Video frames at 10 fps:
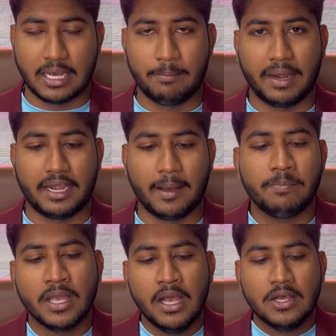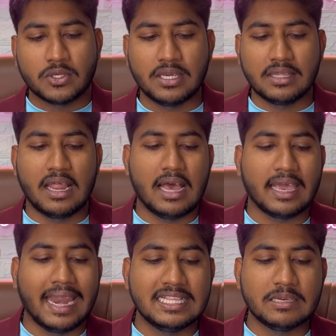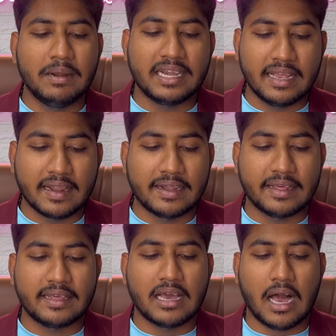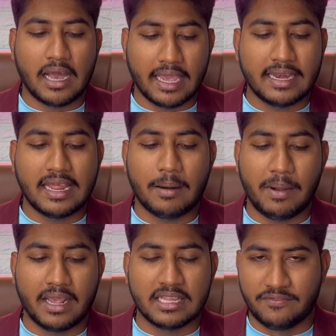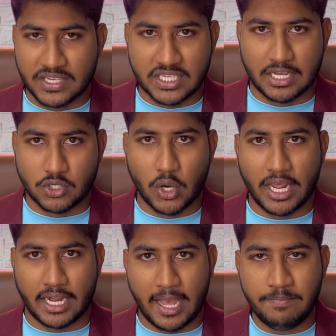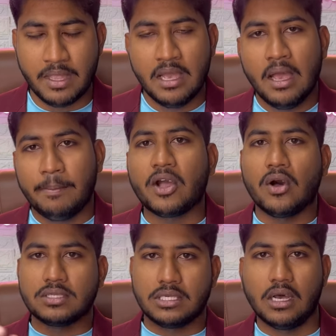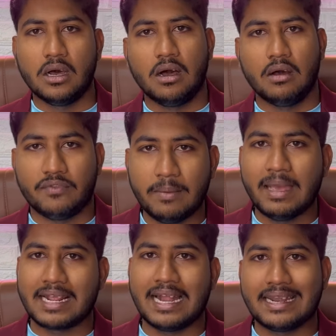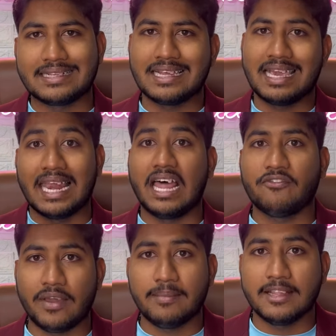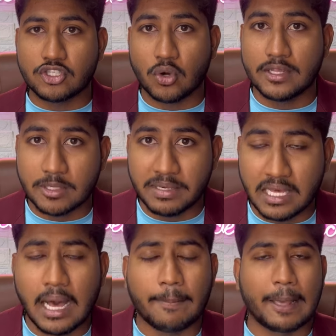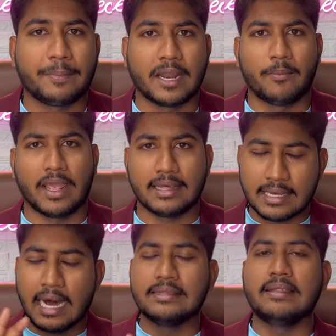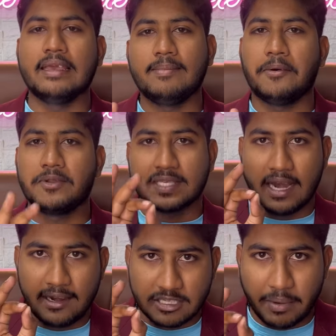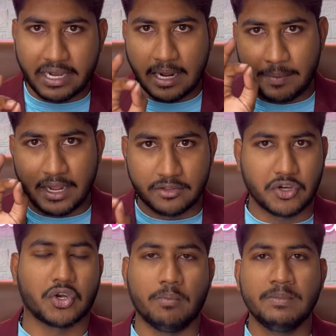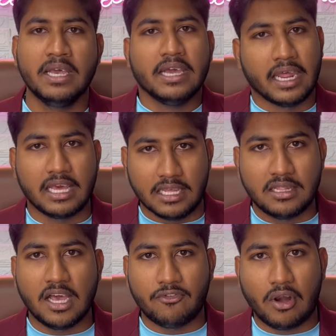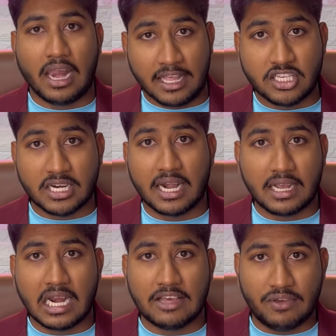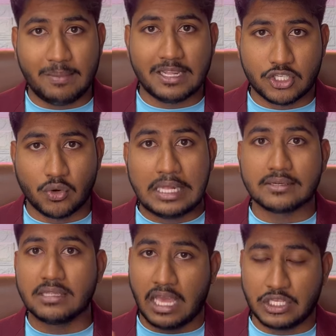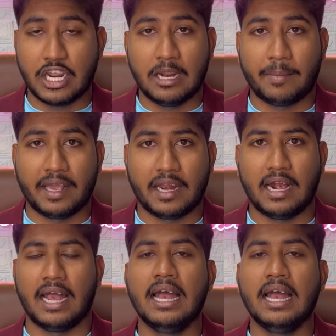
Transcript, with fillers: கம்ப்ளீட்டாக ஸோ இதில் எலிஜிபிலிட்டி கிரிட்டீரியா என்ன அப்படிங்கிறத ஃபஸ்ட் நான் சொல்லிடுறேன் பிகாஸ் ஃபீமேல் கேண்டிடேட்ஸ்னால் எல்லா ஃபீமேல் ஸ்டூடெண்ட்ஸும் இதுக்கு அப்ளை பண்ண முடியாது அதுலேயுமே ஒரு சில எலிஜிபிலிட்டி அப்படிங்கிறது இருக்கும் ஏன்னா இந்தியா ஃபுல்லாக லட்சக்கணக்கான ஃபீமேல் ஸ்டூடெண்ட்ஸ் வந்து இன்ஜினியரிங் படிக்கிறாங்க